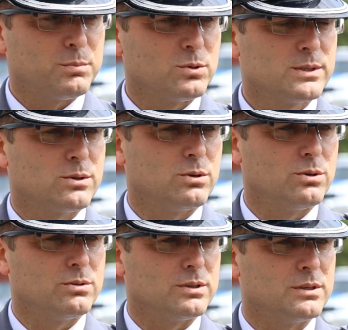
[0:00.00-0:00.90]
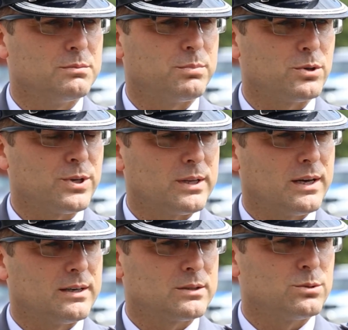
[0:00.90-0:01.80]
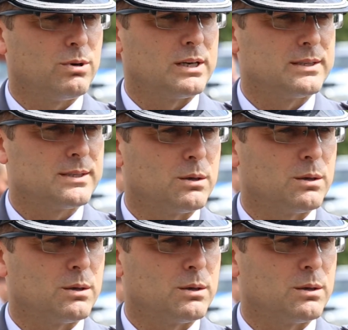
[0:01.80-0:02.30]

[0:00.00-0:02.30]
w Pucku e, posiada aktualnie